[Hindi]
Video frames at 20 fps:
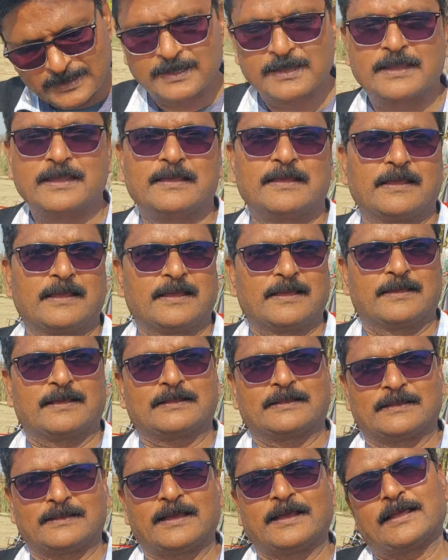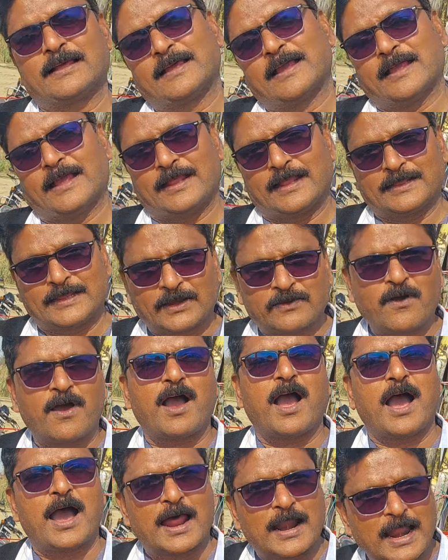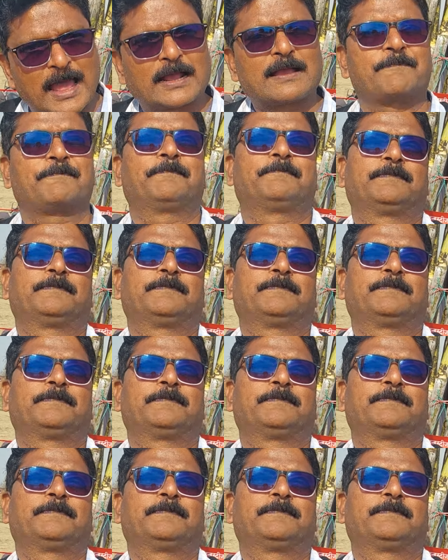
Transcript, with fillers: पाँच ही परसेंट कर रहे हैं इस चीज को देखो अलग